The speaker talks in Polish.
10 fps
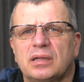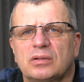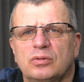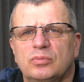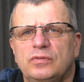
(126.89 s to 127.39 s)

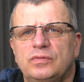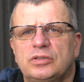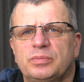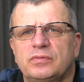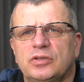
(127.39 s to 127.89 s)
jak to mój
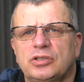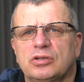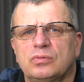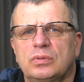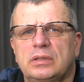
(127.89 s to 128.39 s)
widz
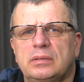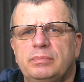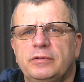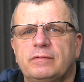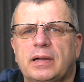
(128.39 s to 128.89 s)
powiedział, y,
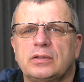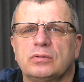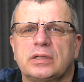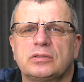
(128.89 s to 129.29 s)
bywają.